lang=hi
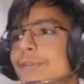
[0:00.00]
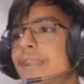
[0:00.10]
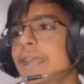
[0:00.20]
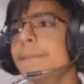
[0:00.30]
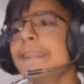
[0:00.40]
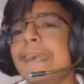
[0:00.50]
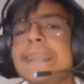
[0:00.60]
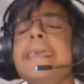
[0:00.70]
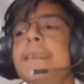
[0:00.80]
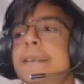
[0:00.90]
घर बना
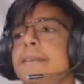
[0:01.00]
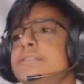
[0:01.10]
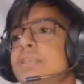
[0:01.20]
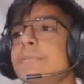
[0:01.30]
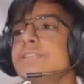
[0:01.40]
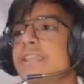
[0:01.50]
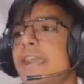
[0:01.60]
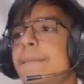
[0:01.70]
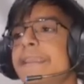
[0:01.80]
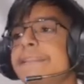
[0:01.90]
रहा है हाँ समझ
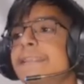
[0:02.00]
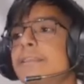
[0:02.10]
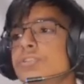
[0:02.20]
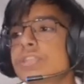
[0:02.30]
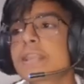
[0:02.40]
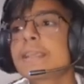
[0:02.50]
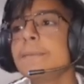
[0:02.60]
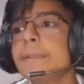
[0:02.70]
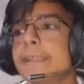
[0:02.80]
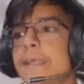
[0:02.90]
गया मैं इतना तो
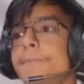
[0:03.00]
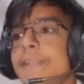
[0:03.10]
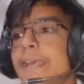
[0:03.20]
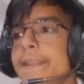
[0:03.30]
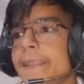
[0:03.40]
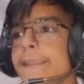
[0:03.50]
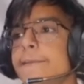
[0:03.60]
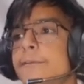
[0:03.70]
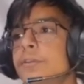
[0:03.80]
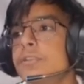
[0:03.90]
सर्कल में घर बना रहा
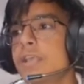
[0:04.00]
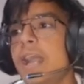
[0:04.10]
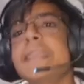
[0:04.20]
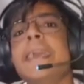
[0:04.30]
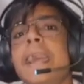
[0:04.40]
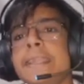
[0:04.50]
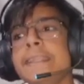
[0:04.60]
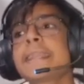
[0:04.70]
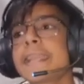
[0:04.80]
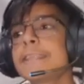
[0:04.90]
है अरे
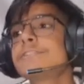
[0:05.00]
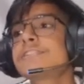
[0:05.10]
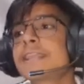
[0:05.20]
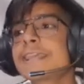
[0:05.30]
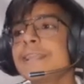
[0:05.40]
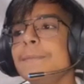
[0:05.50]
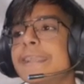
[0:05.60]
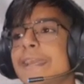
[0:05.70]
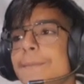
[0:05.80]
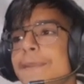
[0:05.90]
अंडरग्राउंड सर्कल में
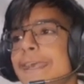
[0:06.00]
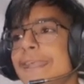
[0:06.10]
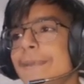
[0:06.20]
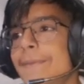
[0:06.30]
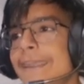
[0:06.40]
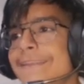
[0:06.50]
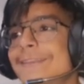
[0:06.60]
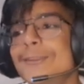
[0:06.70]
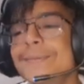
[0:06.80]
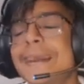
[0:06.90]
घर बना रहा भाई
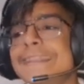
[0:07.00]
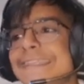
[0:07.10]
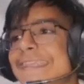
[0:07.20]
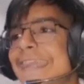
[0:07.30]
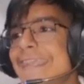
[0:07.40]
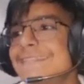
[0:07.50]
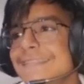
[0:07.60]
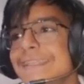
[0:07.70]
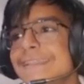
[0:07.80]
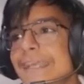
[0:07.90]
कोई बात नहीं गाइस
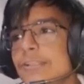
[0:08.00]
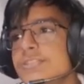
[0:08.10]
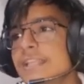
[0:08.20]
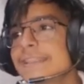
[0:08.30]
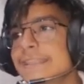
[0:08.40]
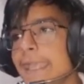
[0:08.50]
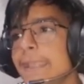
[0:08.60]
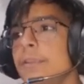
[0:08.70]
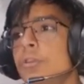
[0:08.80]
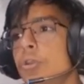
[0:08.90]
इतना तो चलता
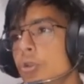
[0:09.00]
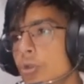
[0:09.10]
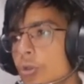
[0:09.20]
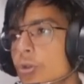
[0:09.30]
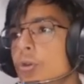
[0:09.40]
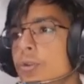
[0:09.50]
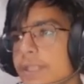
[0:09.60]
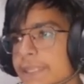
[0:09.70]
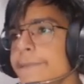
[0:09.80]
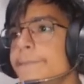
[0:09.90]
है ओके